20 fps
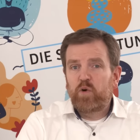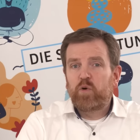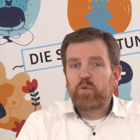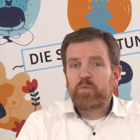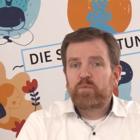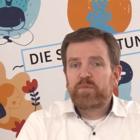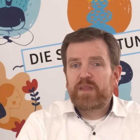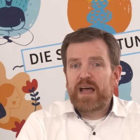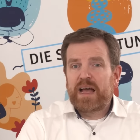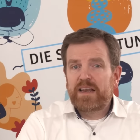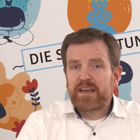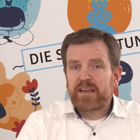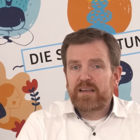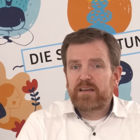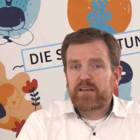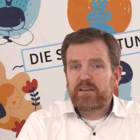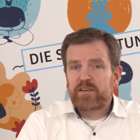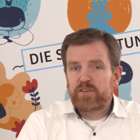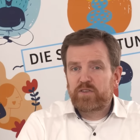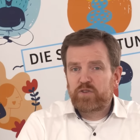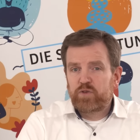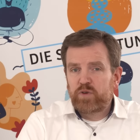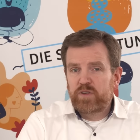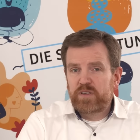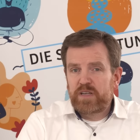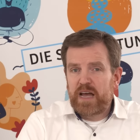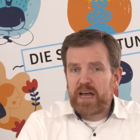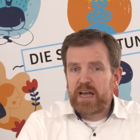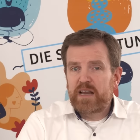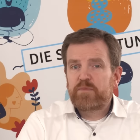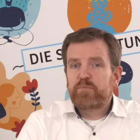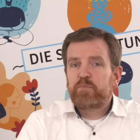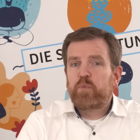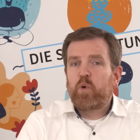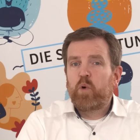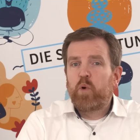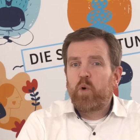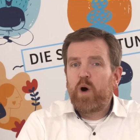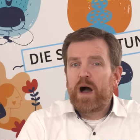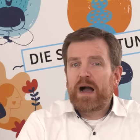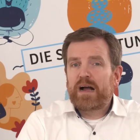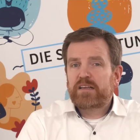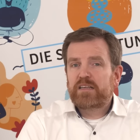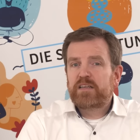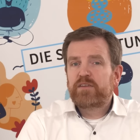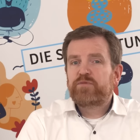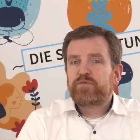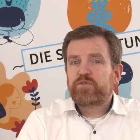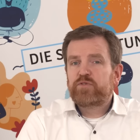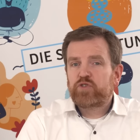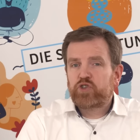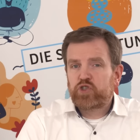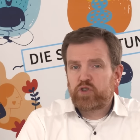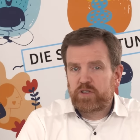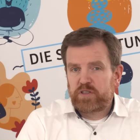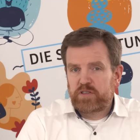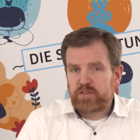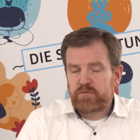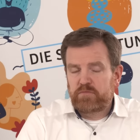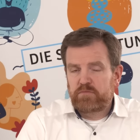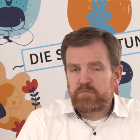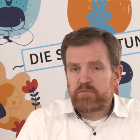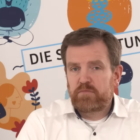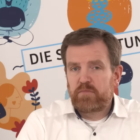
um deine Gesundheit proaktiv zu schützen.